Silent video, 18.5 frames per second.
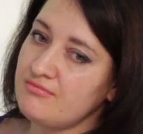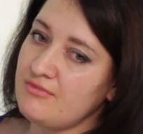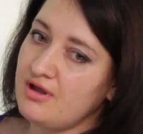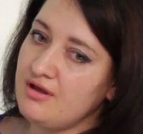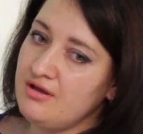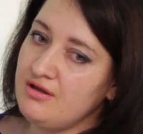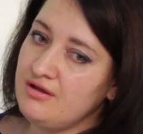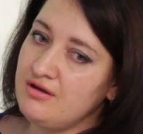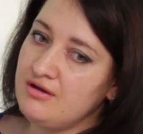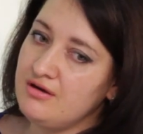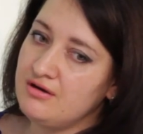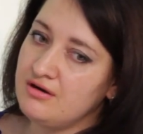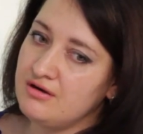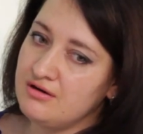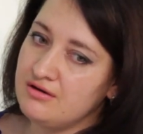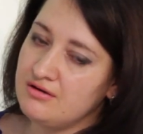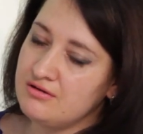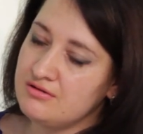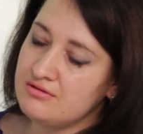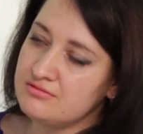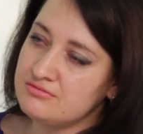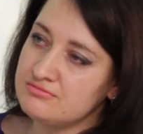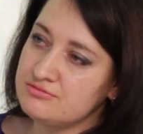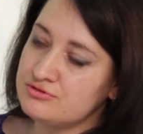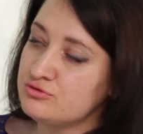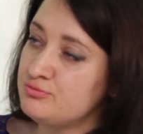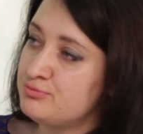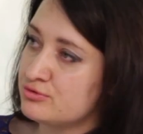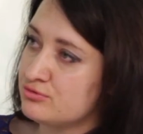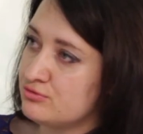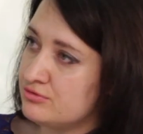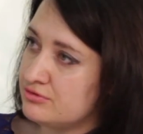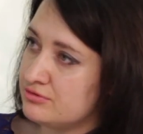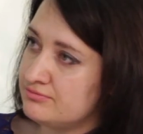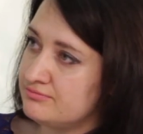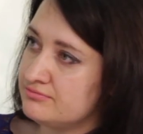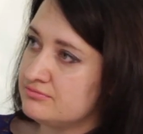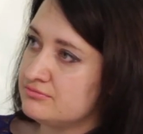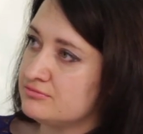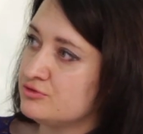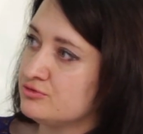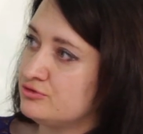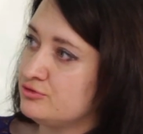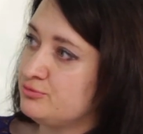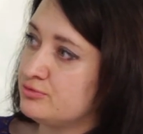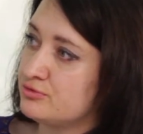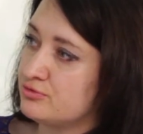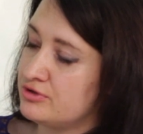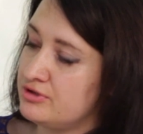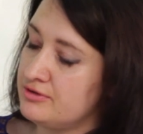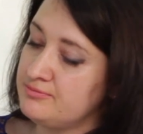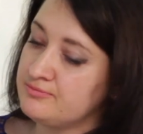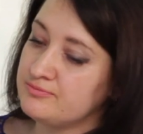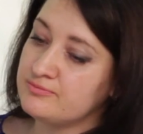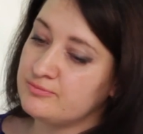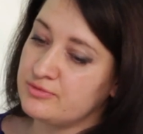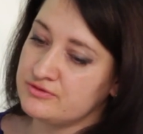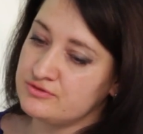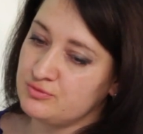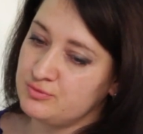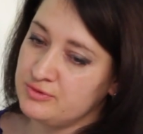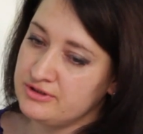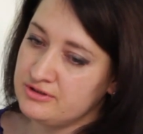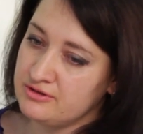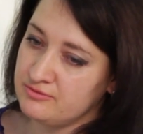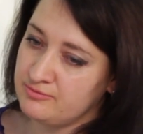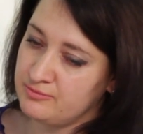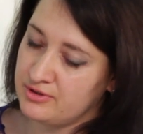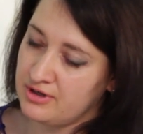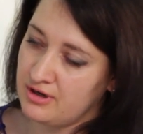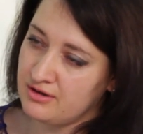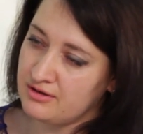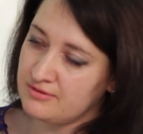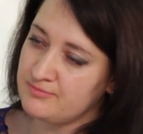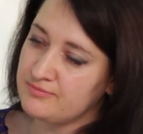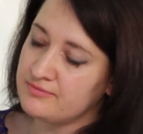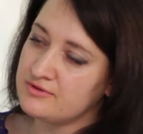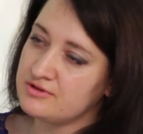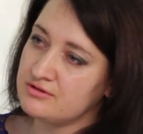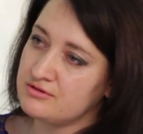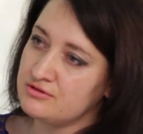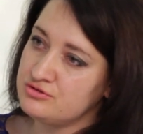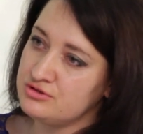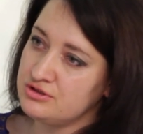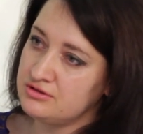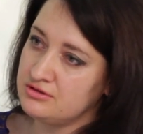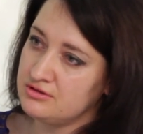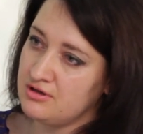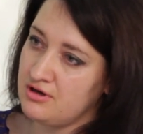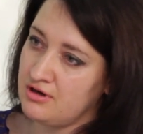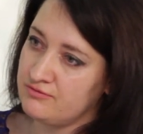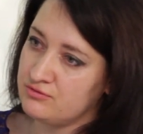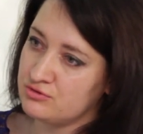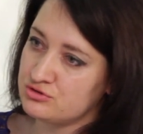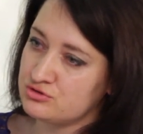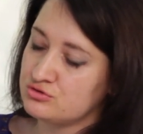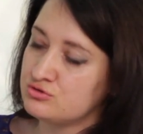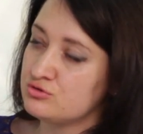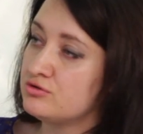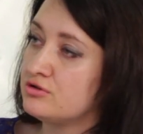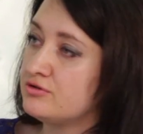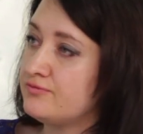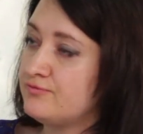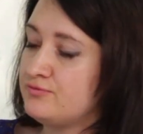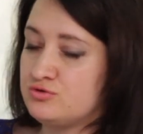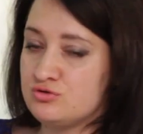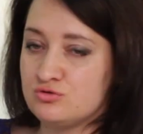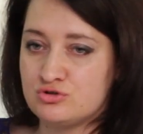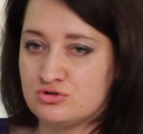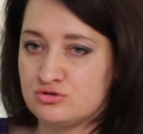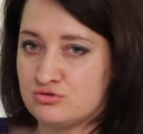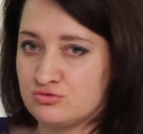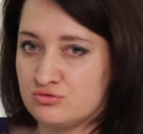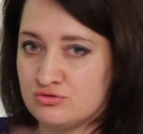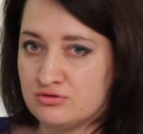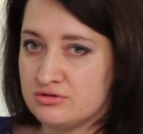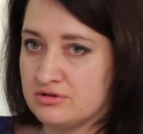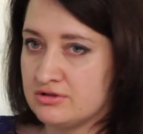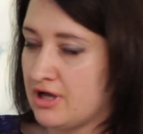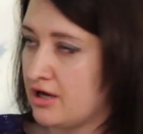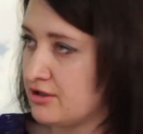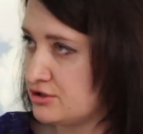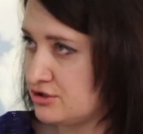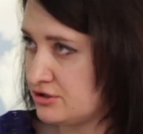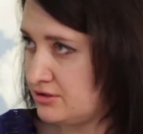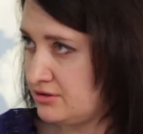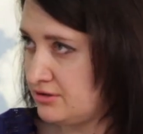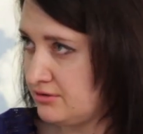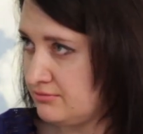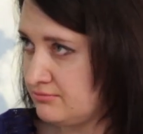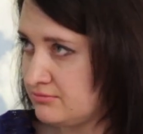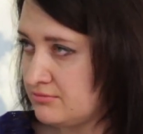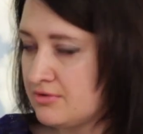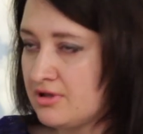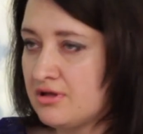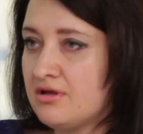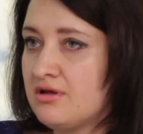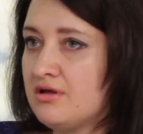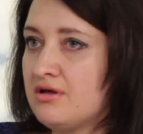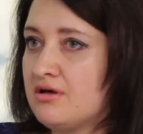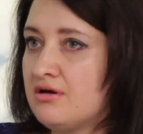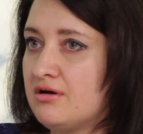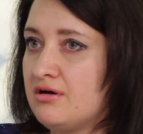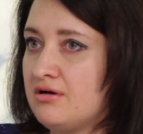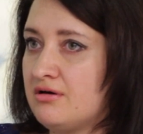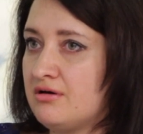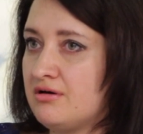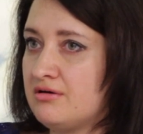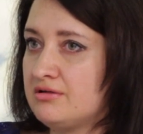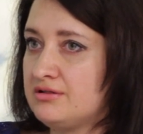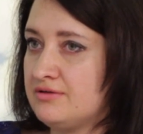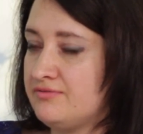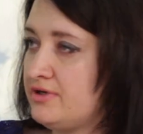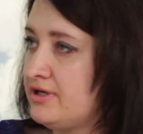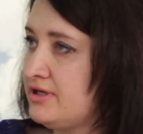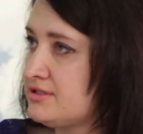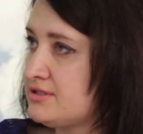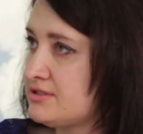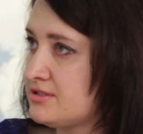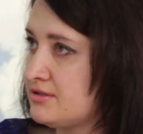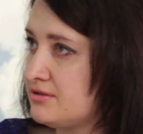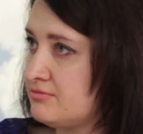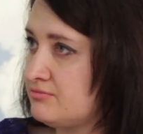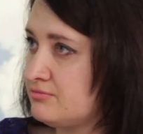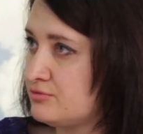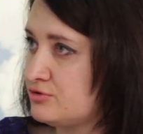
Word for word: э, супруг, ну, супруги, преступление в брак, заключает договор, что все, что нажито, а, является